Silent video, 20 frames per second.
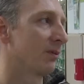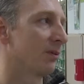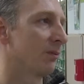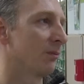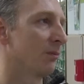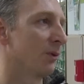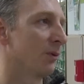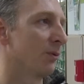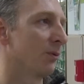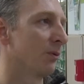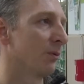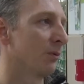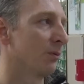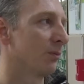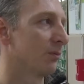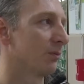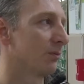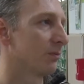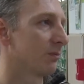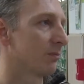как бы,
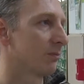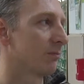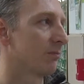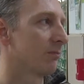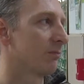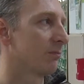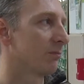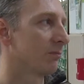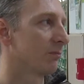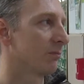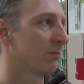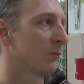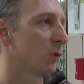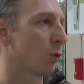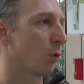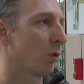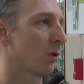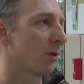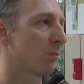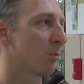но
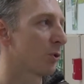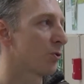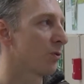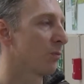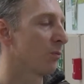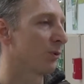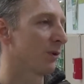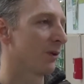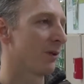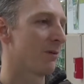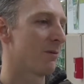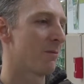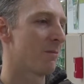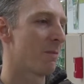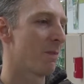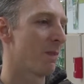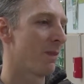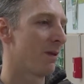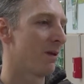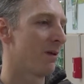дорого почему-то.
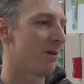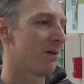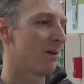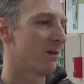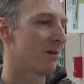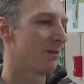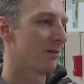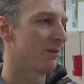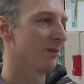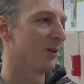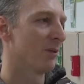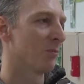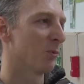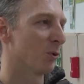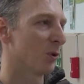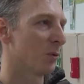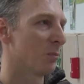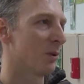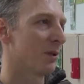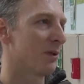
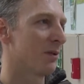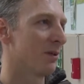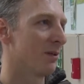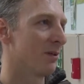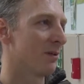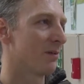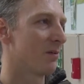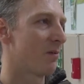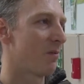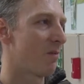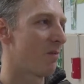Намного подняли.